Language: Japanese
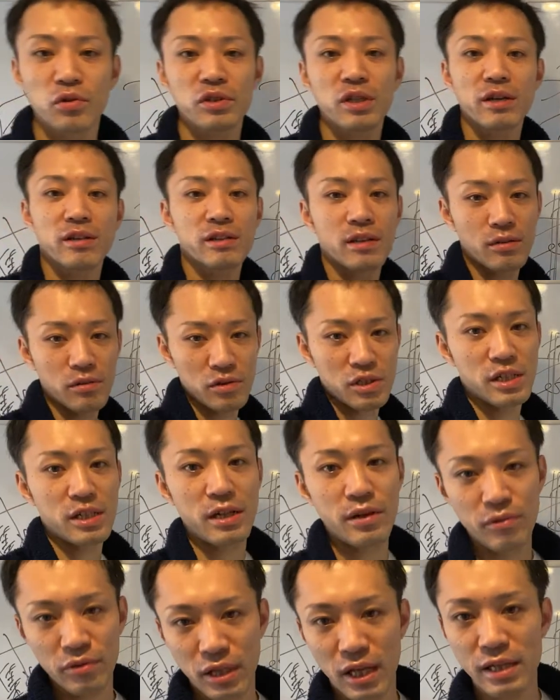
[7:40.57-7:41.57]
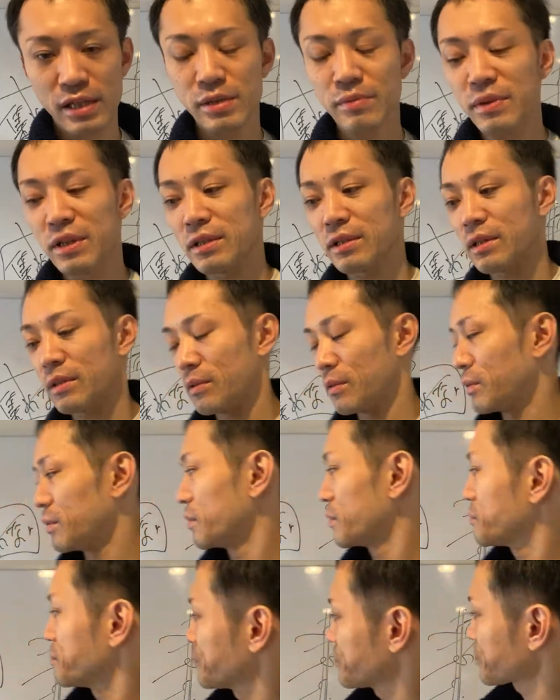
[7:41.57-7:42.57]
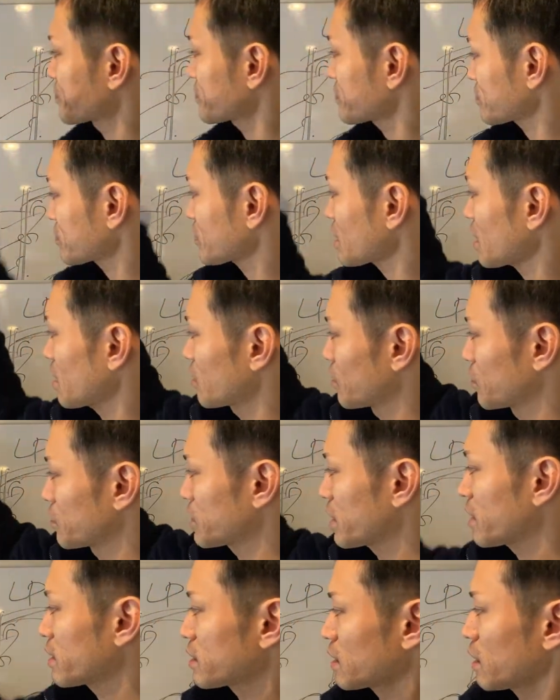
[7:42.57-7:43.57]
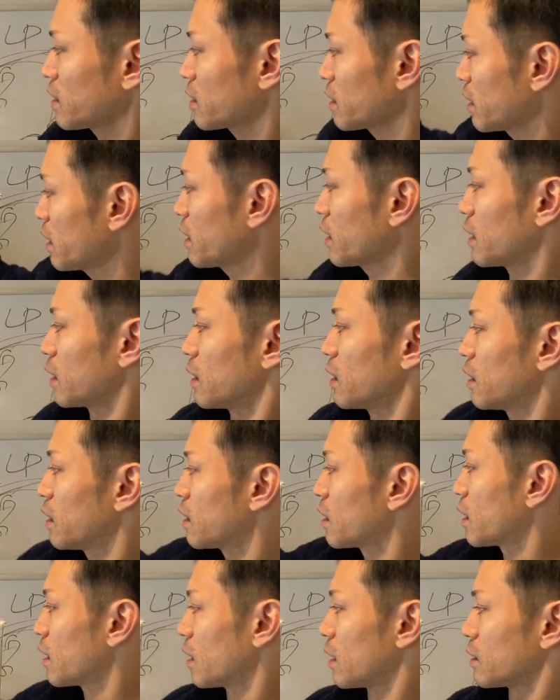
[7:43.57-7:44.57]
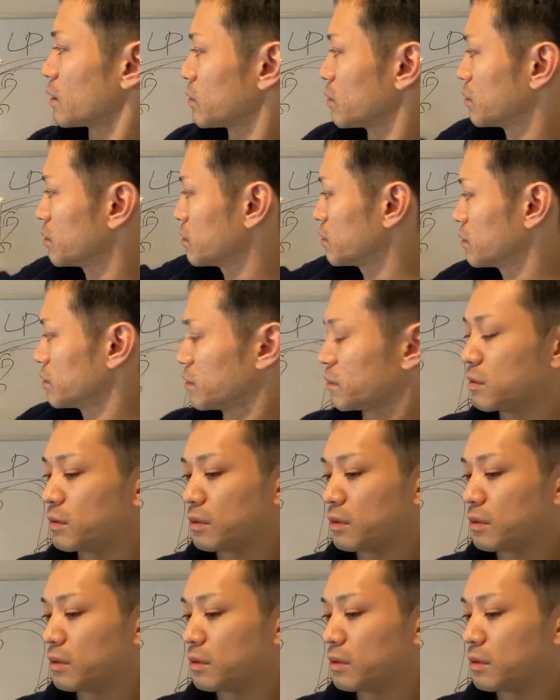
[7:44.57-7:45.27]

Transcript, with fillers: 沢さんの事例を出しますけど、与沢さんが、あの、